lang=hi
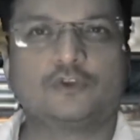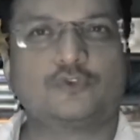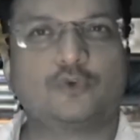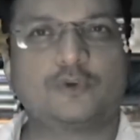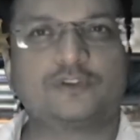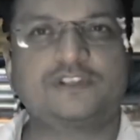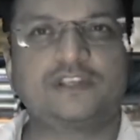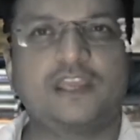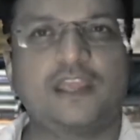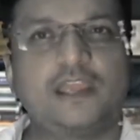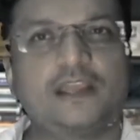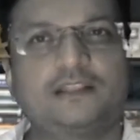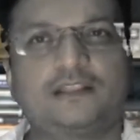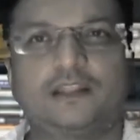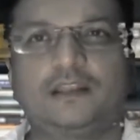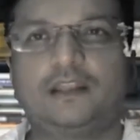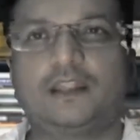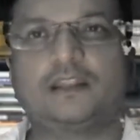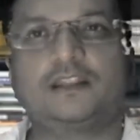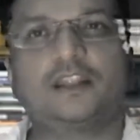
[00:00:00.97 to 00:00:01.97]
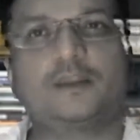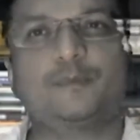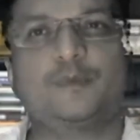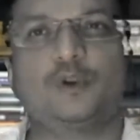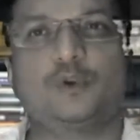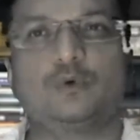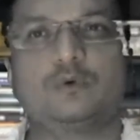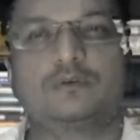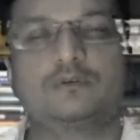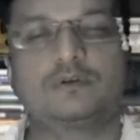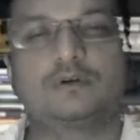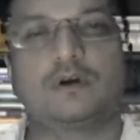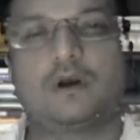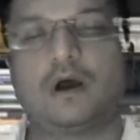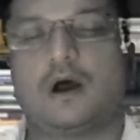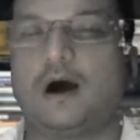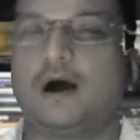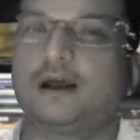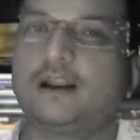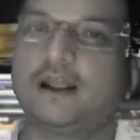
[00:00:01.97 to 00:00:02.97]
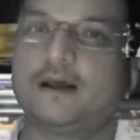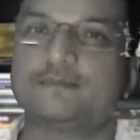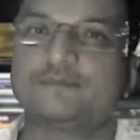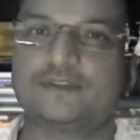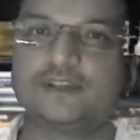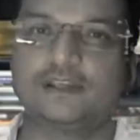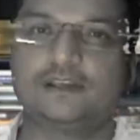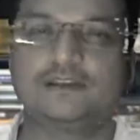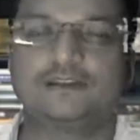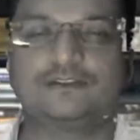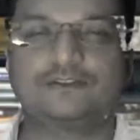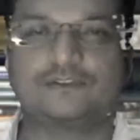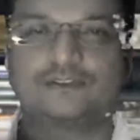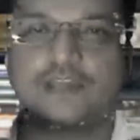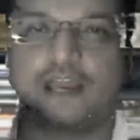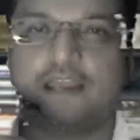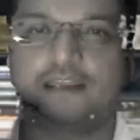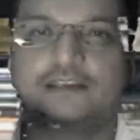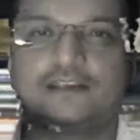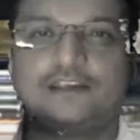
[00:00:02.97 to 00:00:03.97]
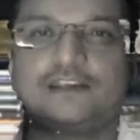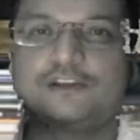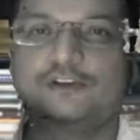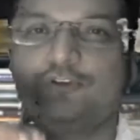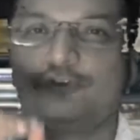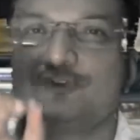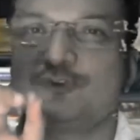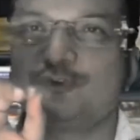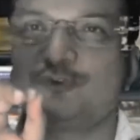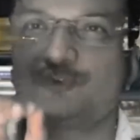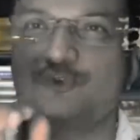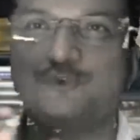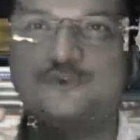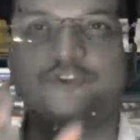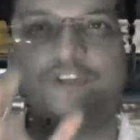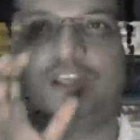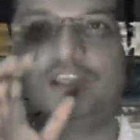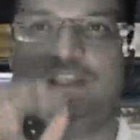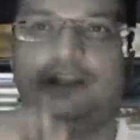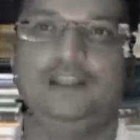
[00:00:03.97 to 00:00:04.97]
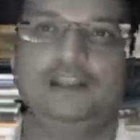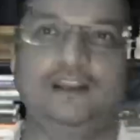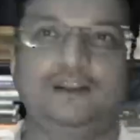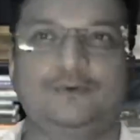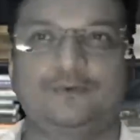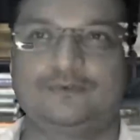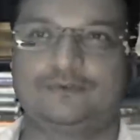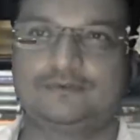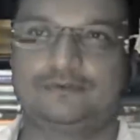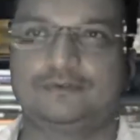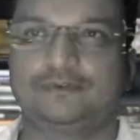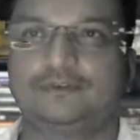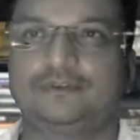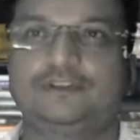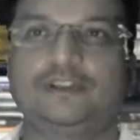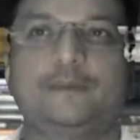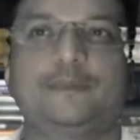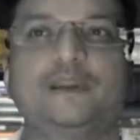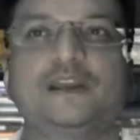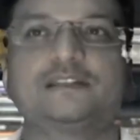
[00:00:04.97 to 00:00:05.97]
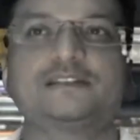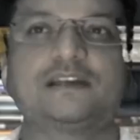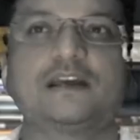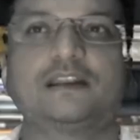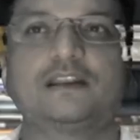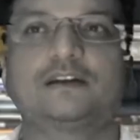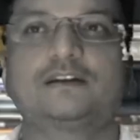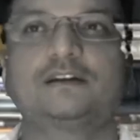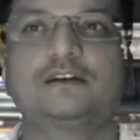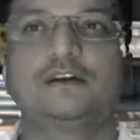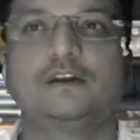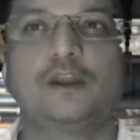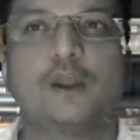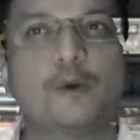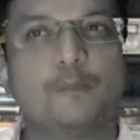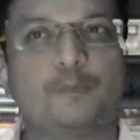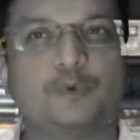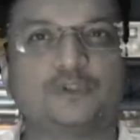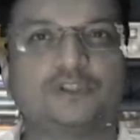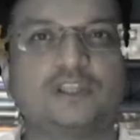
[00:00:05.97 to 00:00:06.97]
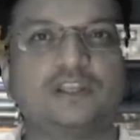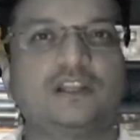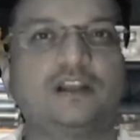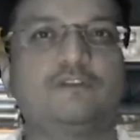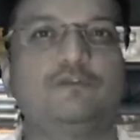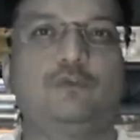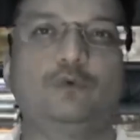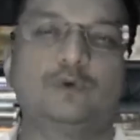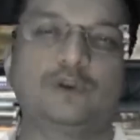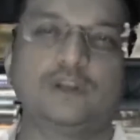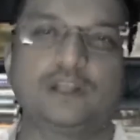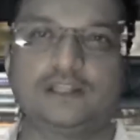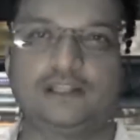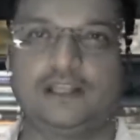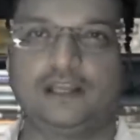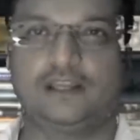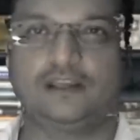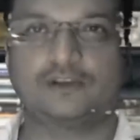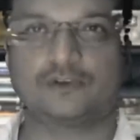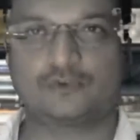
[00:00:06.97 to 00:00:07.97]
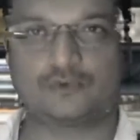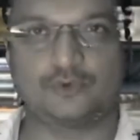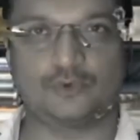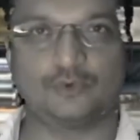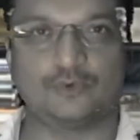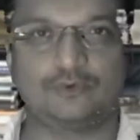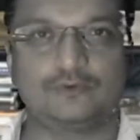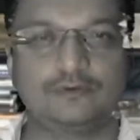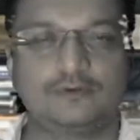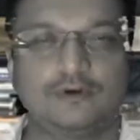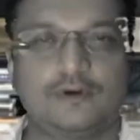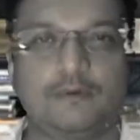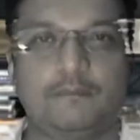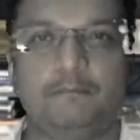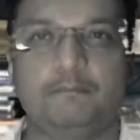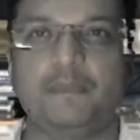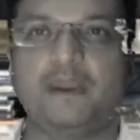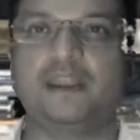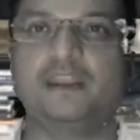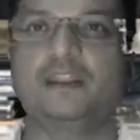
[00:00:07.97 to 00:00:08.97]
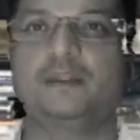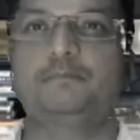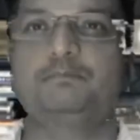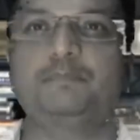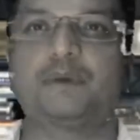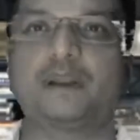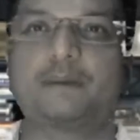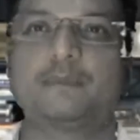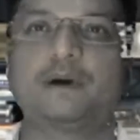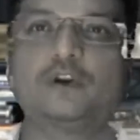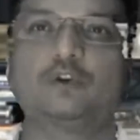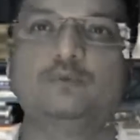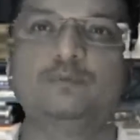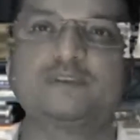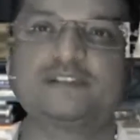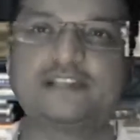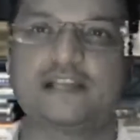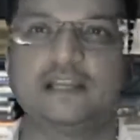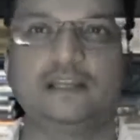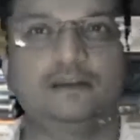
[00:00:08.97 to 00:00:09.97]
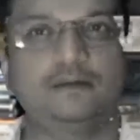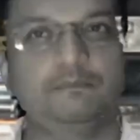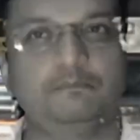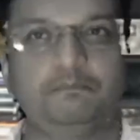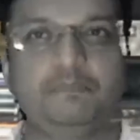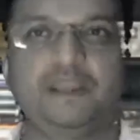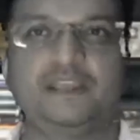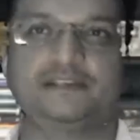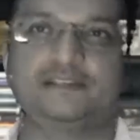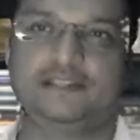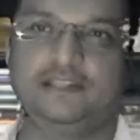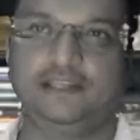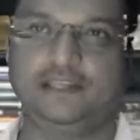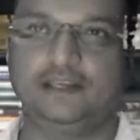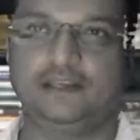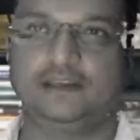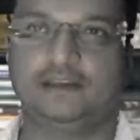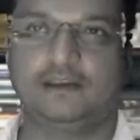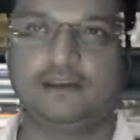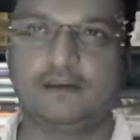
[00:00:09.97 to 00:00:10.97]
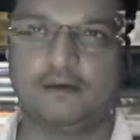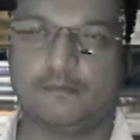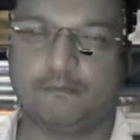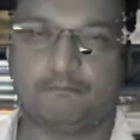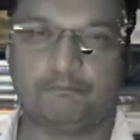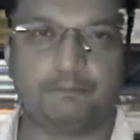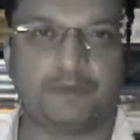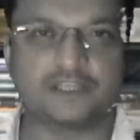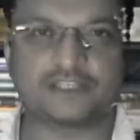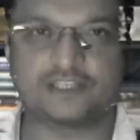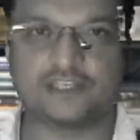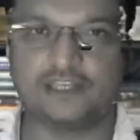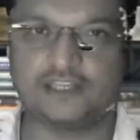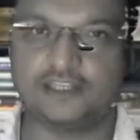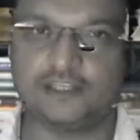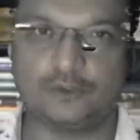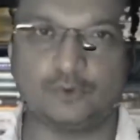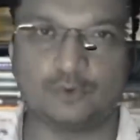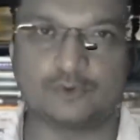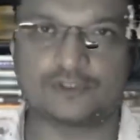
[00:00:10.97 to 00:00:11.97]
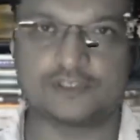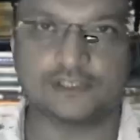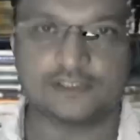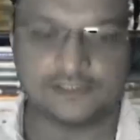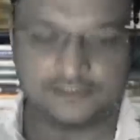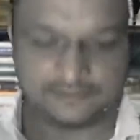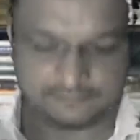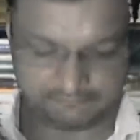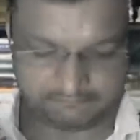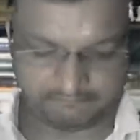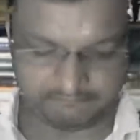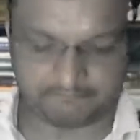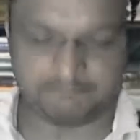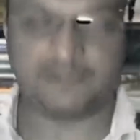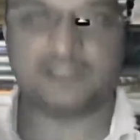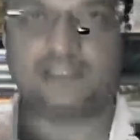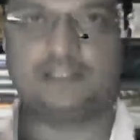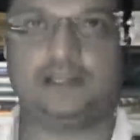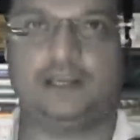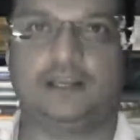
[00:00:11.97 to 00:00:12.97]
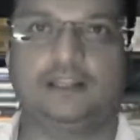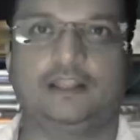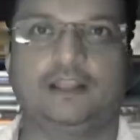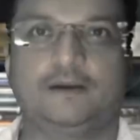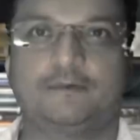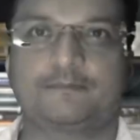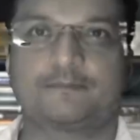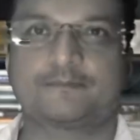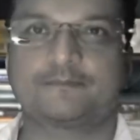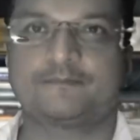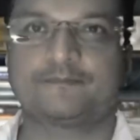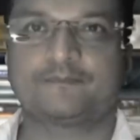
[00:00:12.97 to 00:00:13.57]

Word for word: सोचिए एक दिन लंदन में लोग आराम से चाय की चुस्की ले रहे हो तभी अचानक पुतिन का फोन आता है सुनो मैंने परमाणु मिसाइल भेज दी है बचने की कोशिश मत करना